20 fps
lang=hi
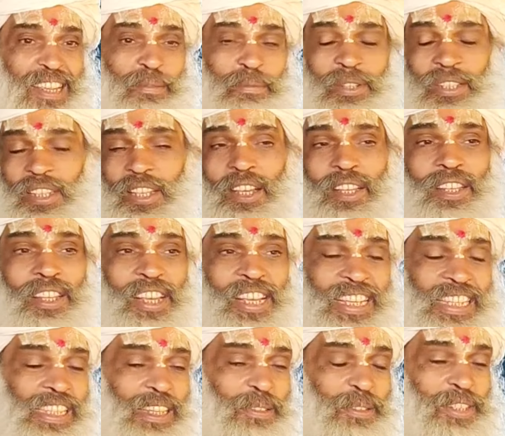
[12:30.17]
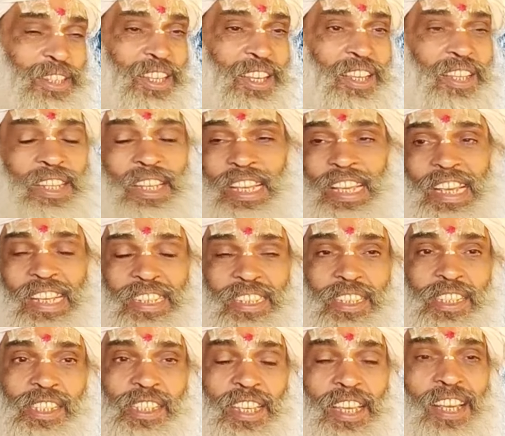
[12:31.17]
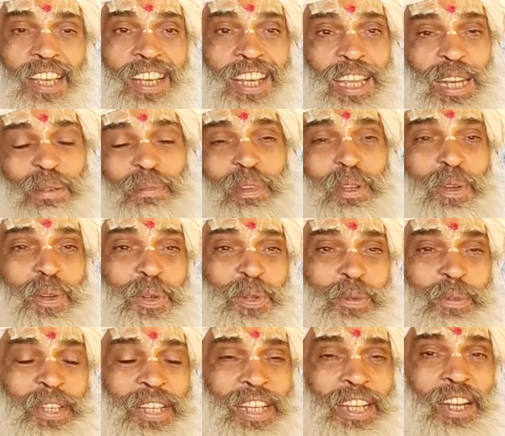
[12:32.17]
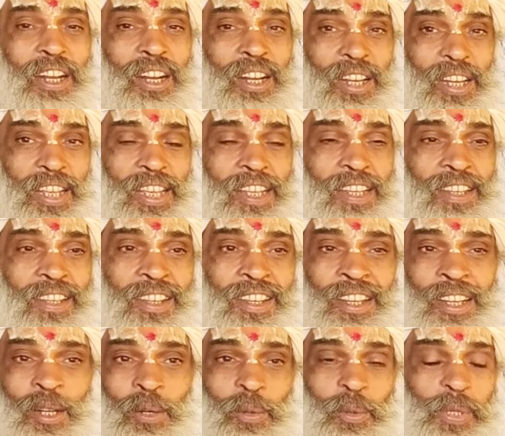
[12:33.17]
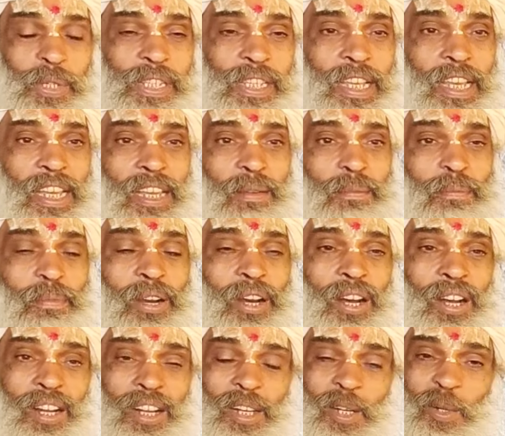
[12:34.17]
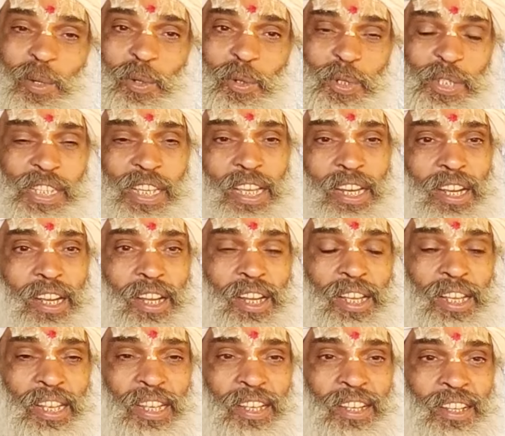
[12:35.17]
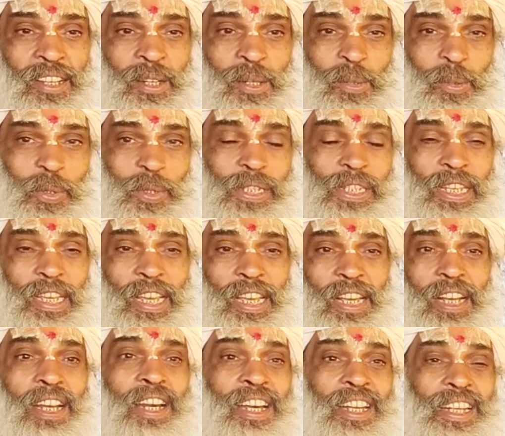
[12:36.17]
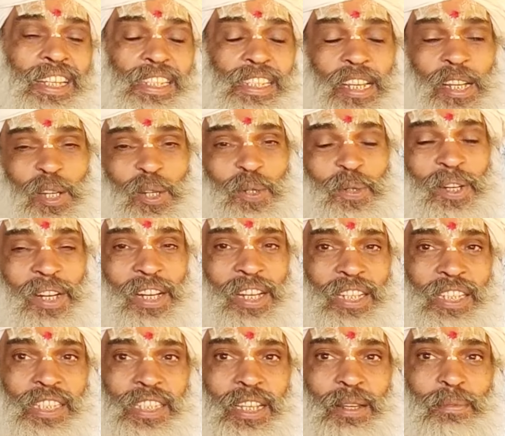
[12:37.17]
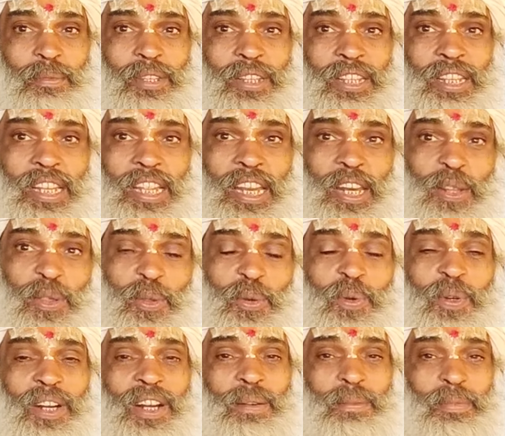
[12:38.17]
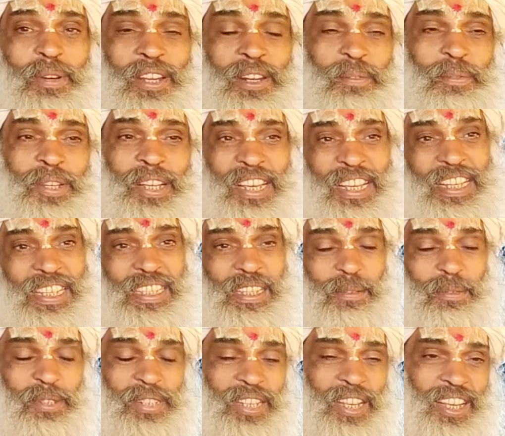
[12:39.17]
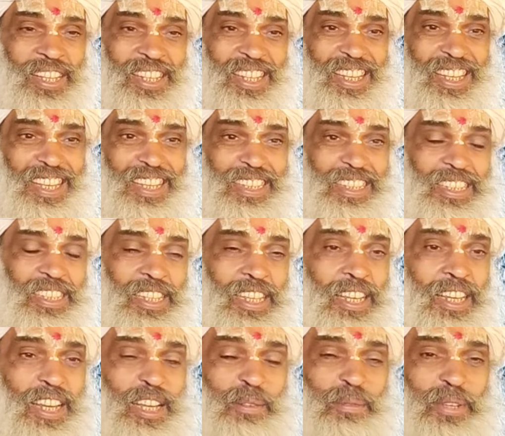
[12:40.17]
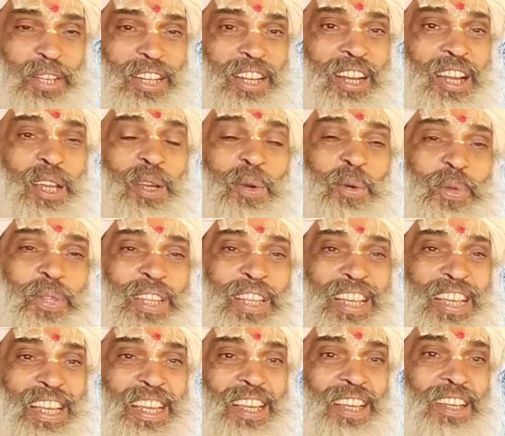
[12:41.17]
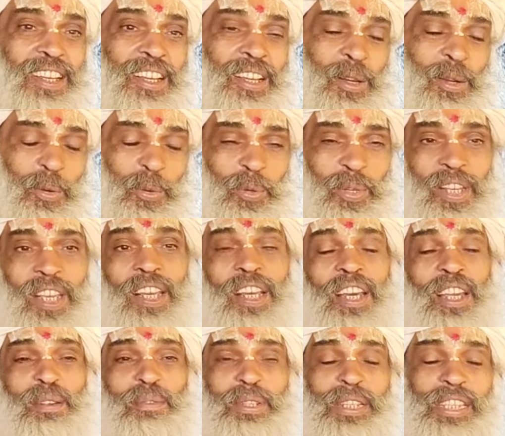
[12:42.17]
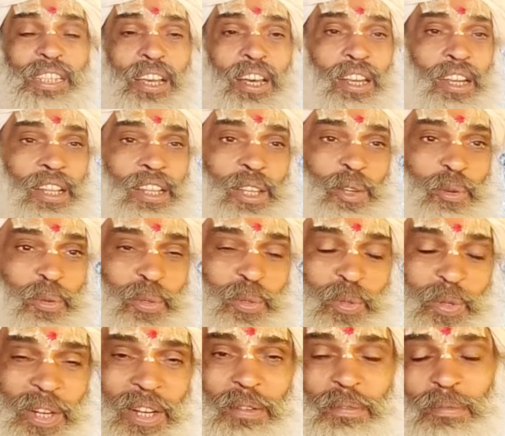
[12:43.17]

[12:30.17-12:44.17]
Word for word: हैं बता ऐसा बताते हैं जिसके घर में होवे गाय उसके भाग को सराय उसके घर चलो आए सब तीर्थों का पर्व ऐसा बताते हैं जिनके घर में गाय होती है उनके घर में सारे देवतों का